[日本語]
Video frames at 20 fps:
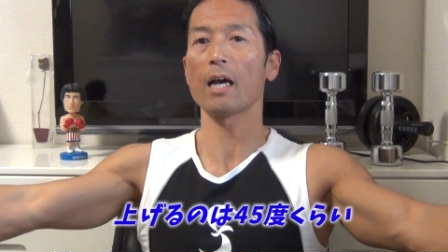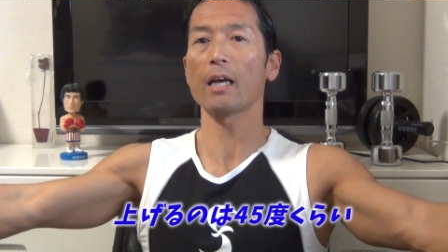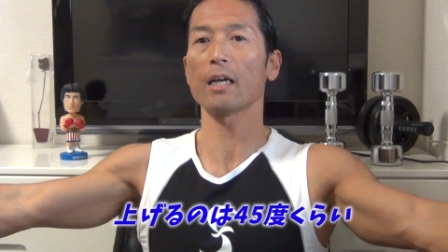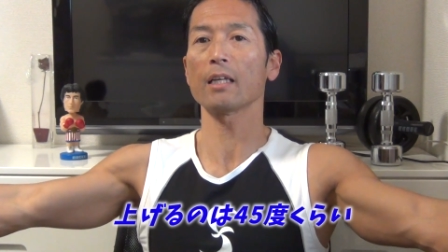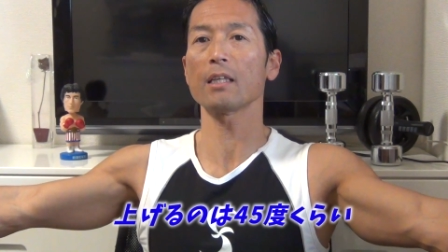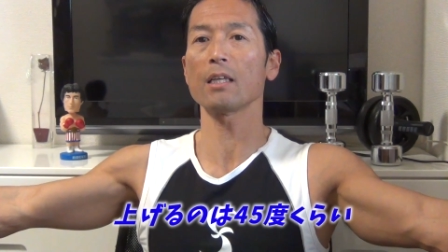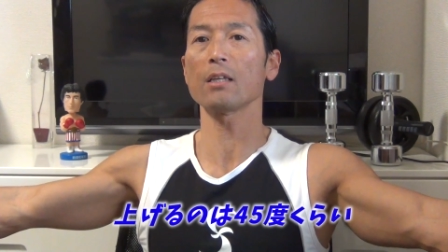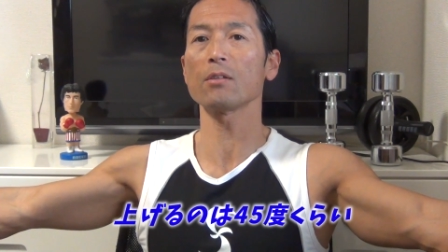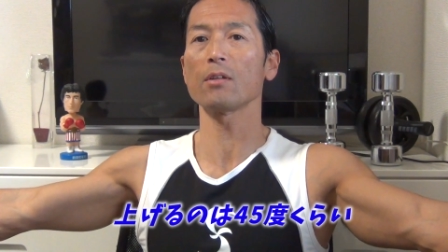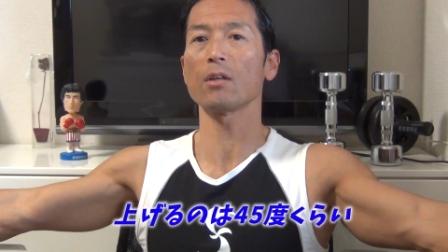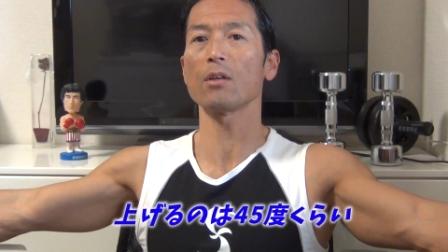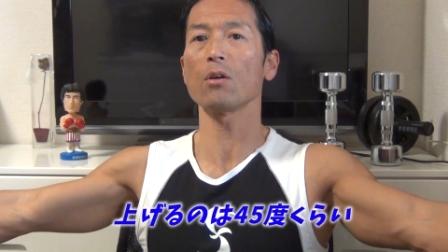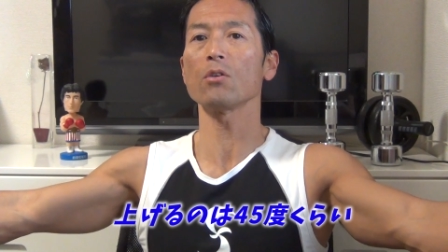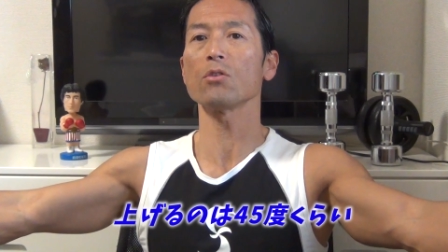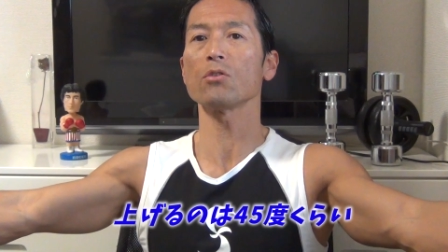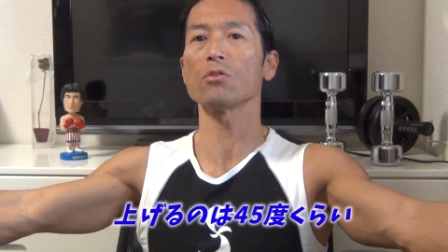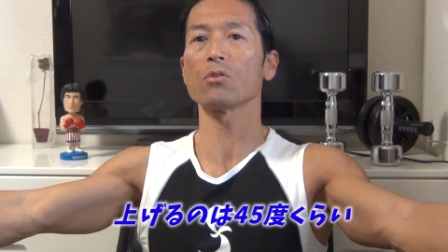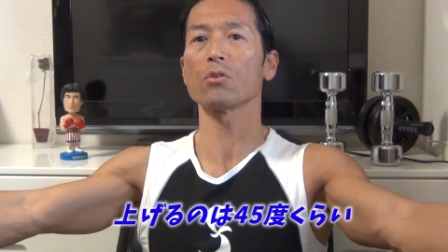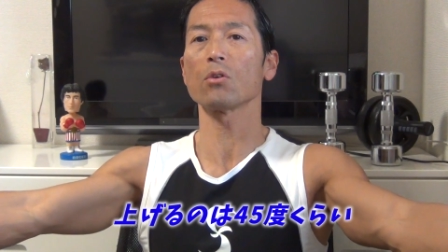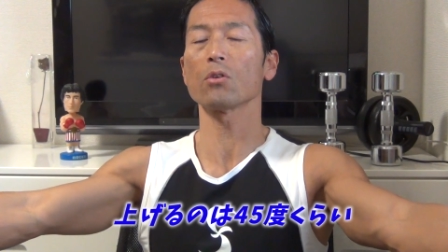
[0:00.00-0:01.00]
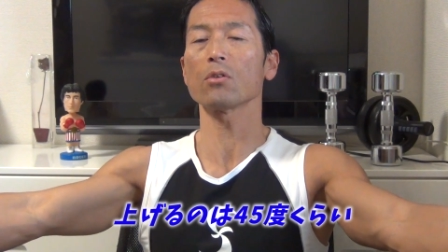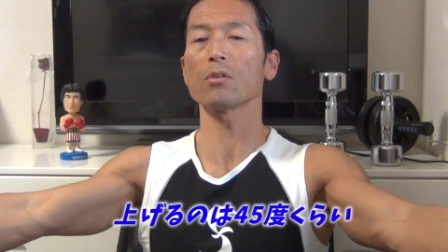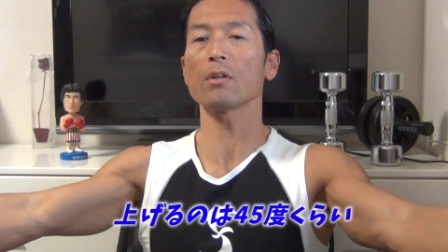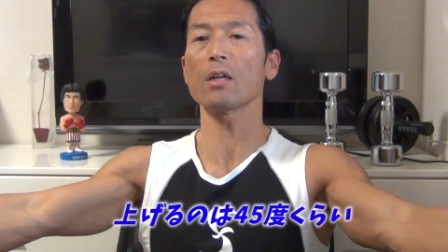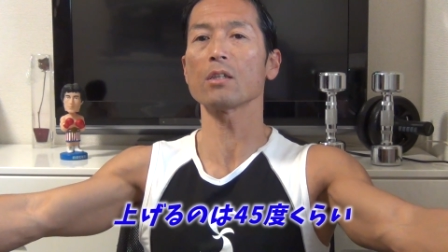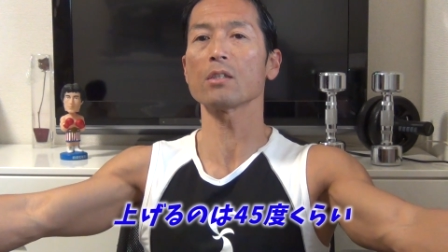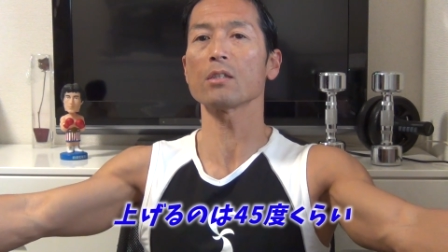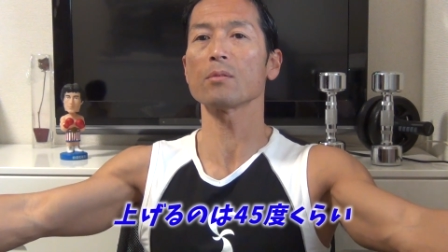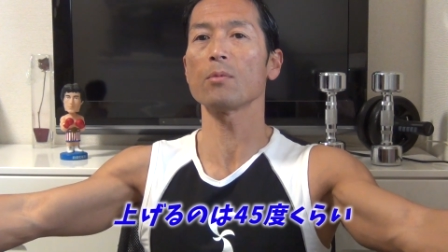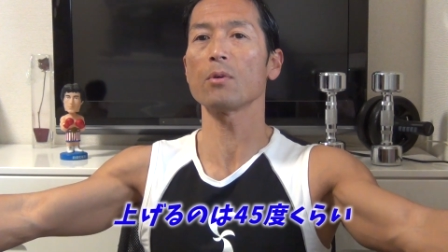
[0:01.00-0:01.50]
上げていくのは45度ぐ
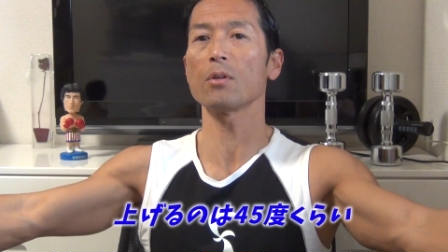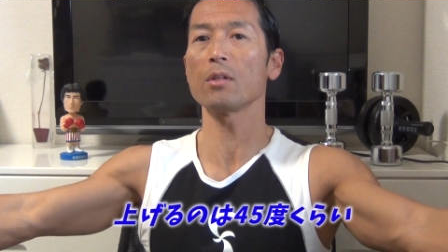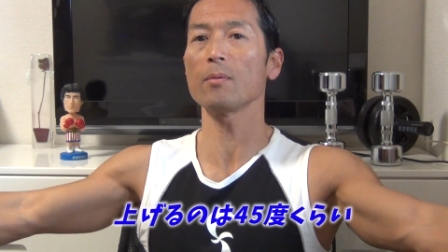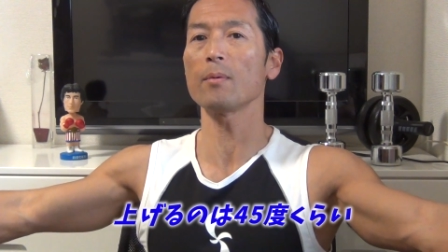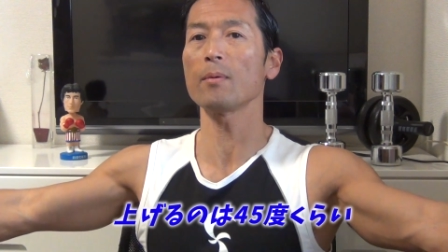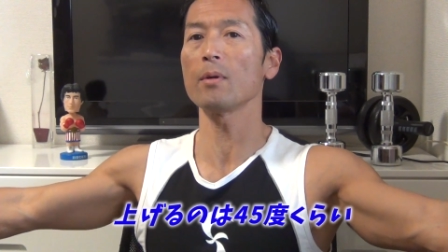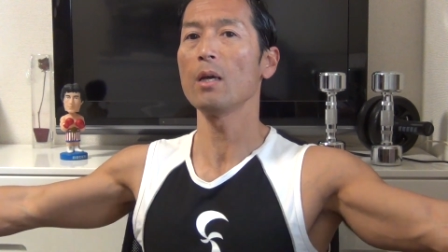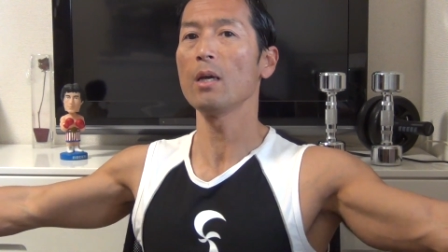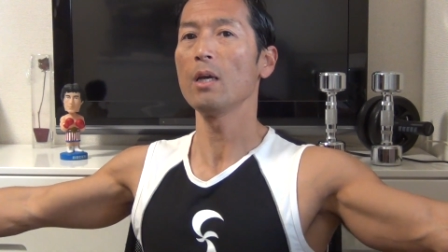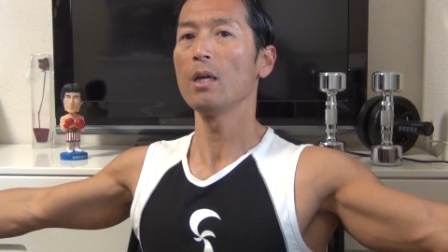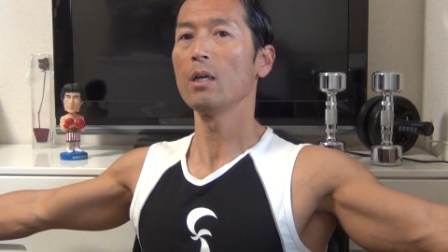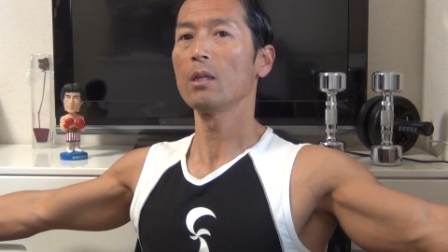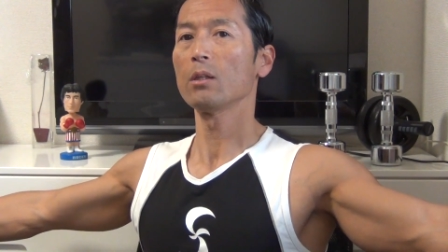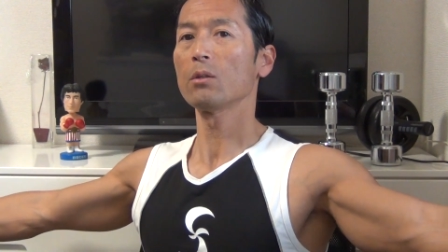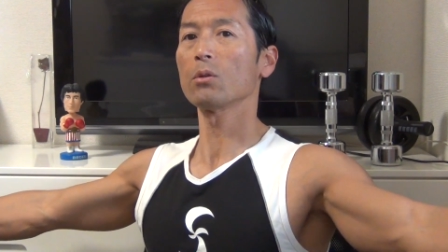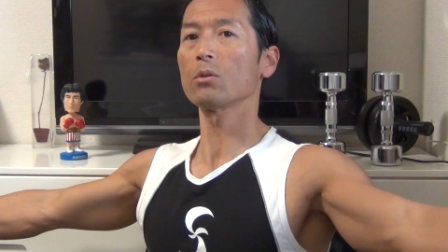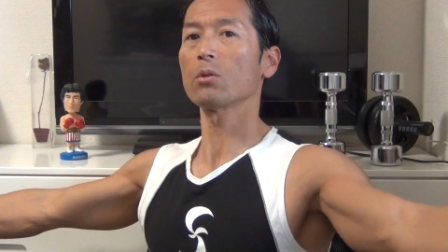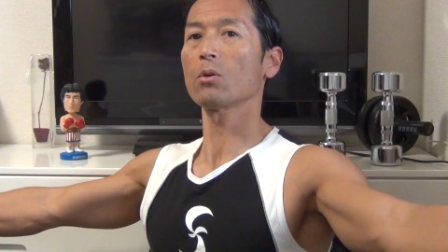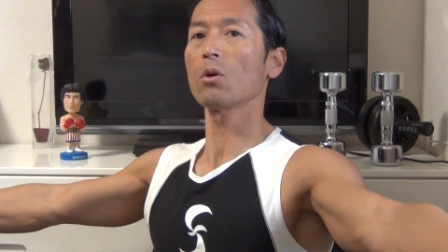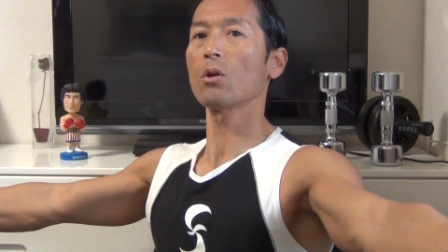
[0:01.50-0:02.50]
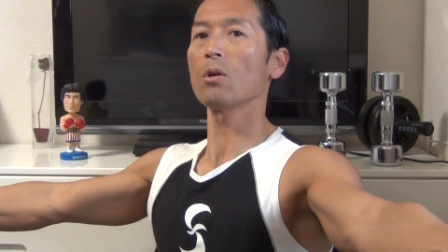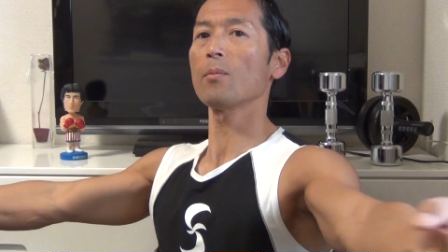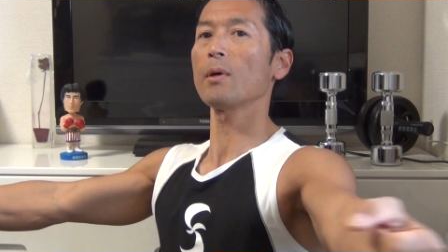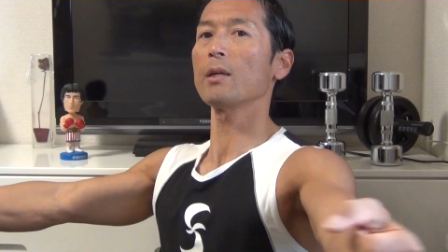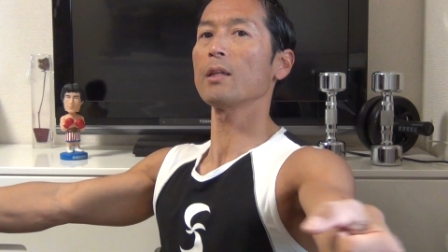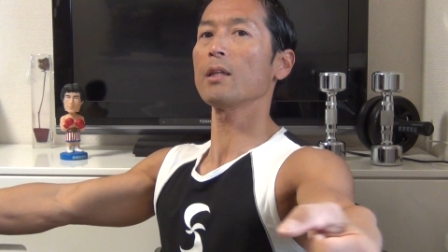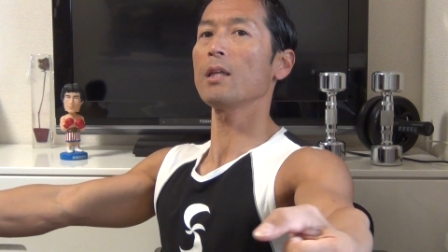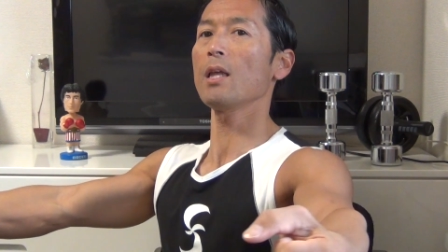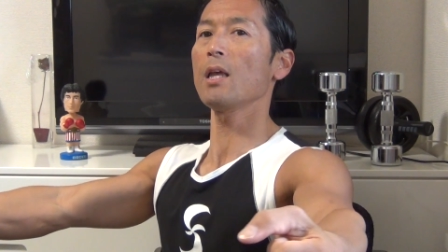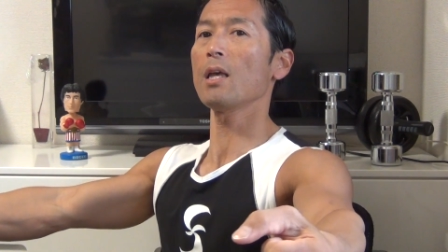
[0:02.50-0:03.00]
らいのつもりのところ
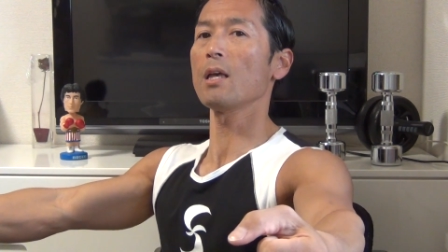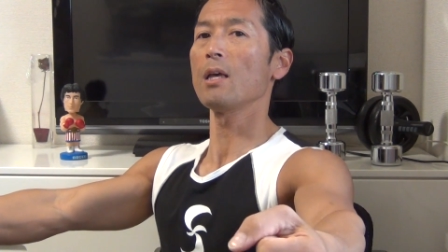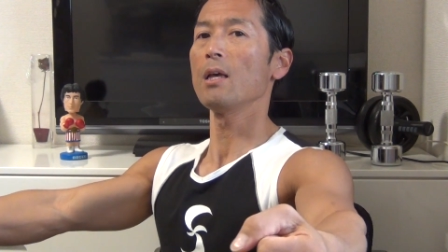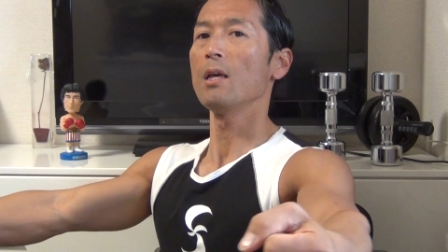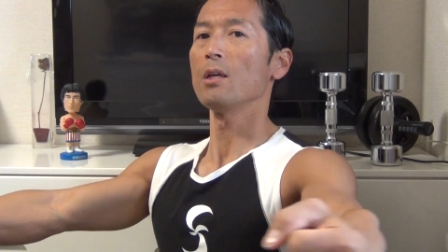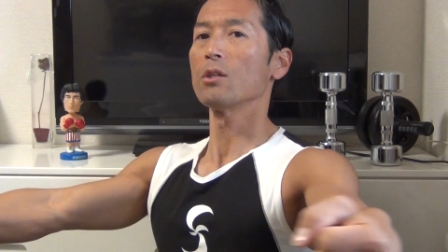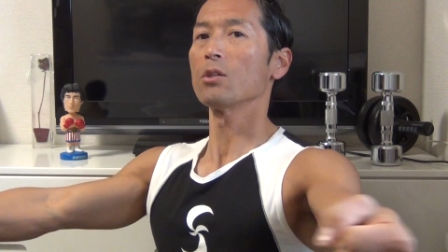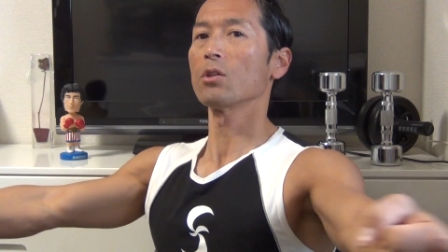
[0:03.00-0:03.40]
までで、